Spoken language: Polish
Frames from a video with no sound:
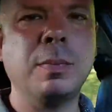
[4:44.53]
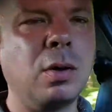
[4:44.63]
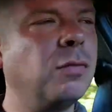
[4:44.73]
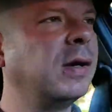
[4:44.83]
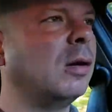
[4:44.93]

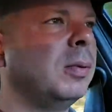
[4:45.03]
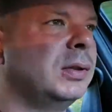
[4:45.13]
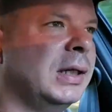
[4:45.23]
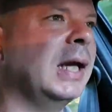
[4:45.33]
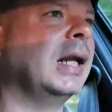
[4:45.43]
biurowej
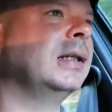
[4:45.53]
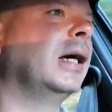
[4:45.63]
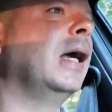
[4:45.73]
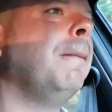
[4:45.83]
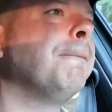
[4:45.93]
roboty nie
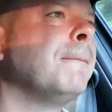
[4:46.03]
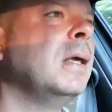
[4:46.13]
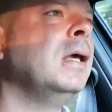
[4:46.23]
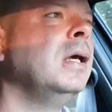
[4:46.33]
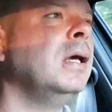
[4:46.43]
nadaję
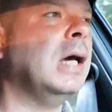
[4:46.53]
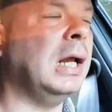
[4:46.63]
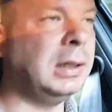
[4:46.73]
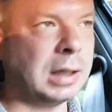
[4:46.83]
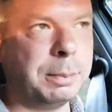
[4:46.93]

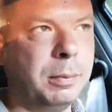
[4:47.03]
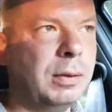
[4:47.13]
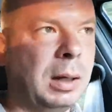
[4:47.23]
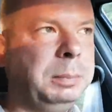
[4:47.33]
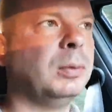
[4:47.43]
ale tak pół
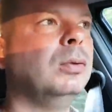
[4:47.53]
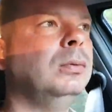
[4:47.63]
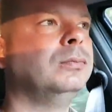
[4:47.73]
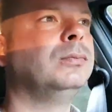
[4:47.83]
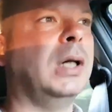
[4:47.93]
na pół
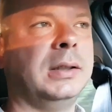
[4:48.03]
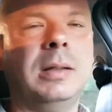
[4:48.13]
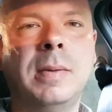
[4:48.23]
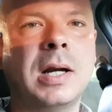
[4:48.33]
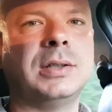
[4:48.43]
jak
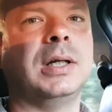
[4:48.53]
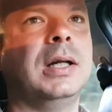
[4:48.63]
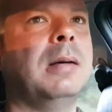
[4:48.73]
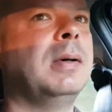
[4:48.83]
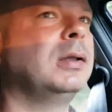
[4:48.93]

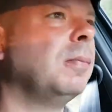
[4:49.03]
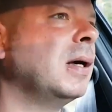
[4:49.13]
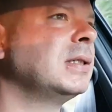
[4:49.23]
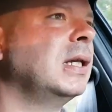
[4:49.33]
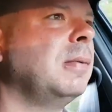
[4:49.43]
najbardziej, nie? ma to
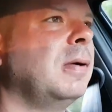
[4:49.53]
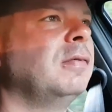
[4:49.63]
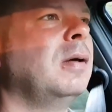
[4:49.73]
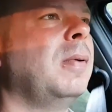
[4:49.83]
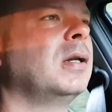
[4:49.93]
masę
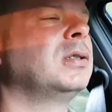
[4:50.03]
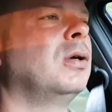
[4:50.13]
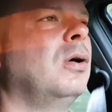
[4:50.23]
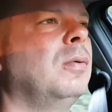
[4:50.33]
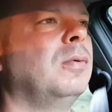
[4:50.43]
naprawdę
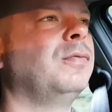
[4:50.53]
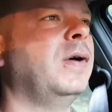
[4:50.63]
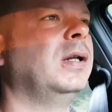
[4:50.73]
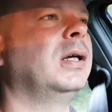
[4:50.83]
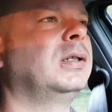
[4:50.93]
bardzo
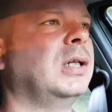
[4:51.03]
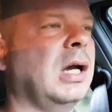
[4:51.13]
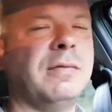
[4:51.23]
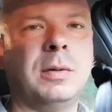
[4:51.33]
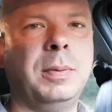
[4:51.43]
fajnych,
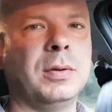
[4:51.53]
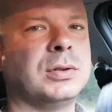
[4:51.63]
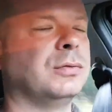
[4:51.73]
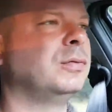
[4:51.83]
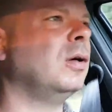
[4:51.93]
ciekawych
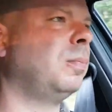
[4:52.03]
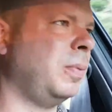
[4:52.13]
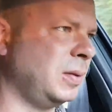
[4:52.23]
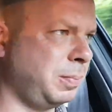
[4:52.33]
plusów, po,